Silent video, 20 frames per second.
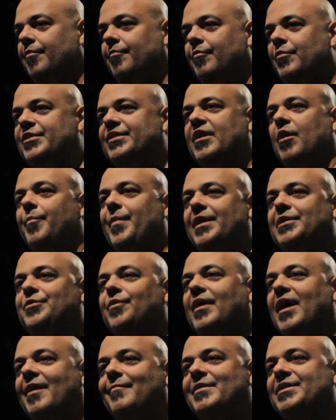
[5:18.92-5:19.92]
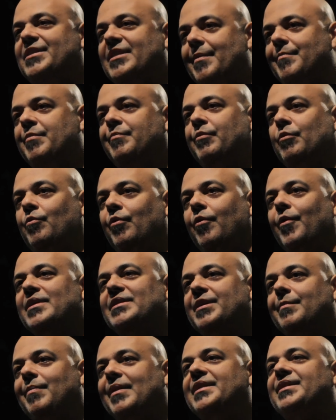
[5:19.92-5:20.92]
Musicalmente, o Caime sempre procurou a
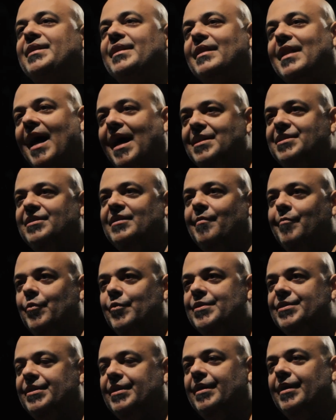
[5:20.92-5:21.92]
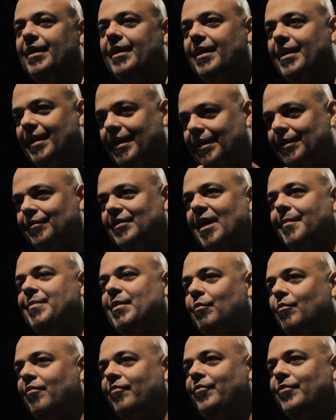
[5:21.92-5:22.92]
simplicidade na música e não dá
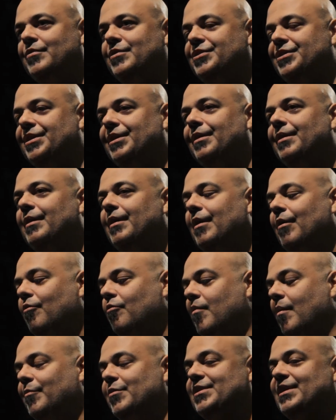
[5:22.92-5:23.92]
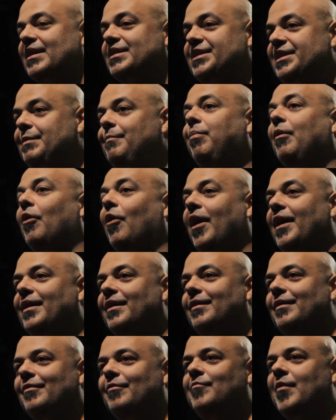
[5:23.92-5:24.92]
para confundir com uma música
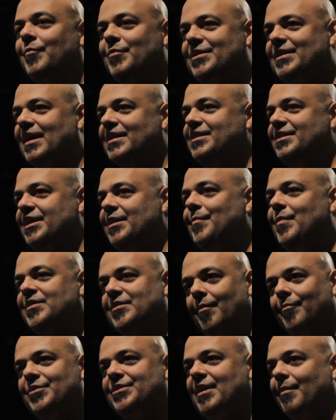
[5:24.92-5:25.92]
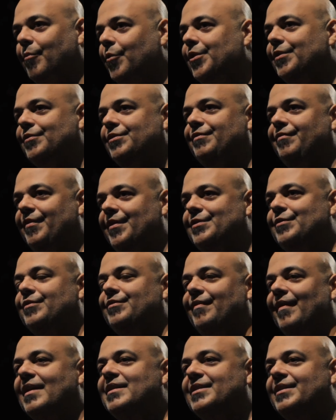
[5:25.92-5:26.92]
simplória. Uma música simples é uma música muito difícil
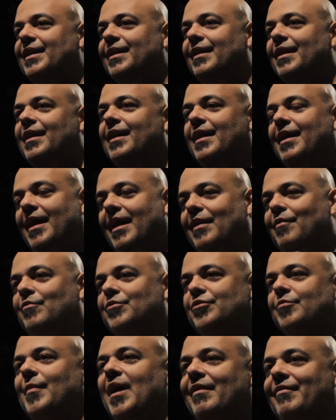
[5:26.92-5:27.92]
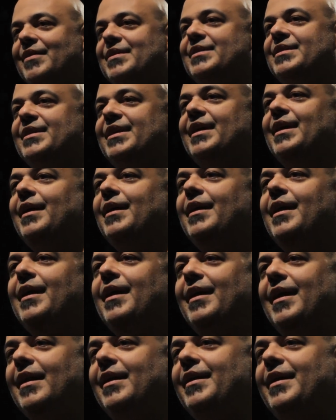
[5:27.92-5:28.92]
de fazer. Ele costumava dizer
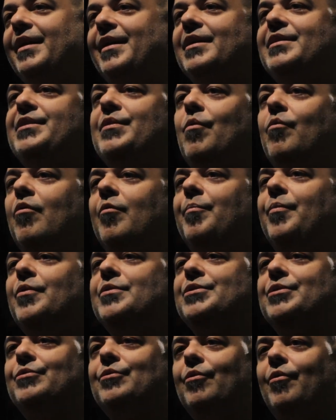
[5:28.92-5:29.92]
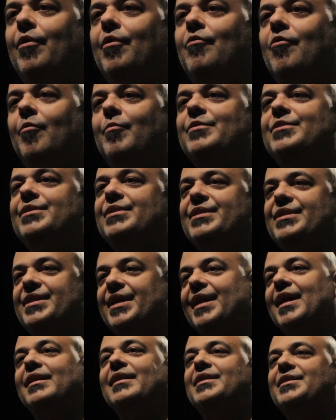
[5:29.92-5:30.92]
que ele queria ser o compositor como de
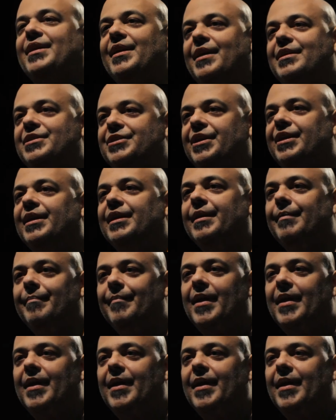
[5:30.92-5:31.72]
ciranda cirandinha,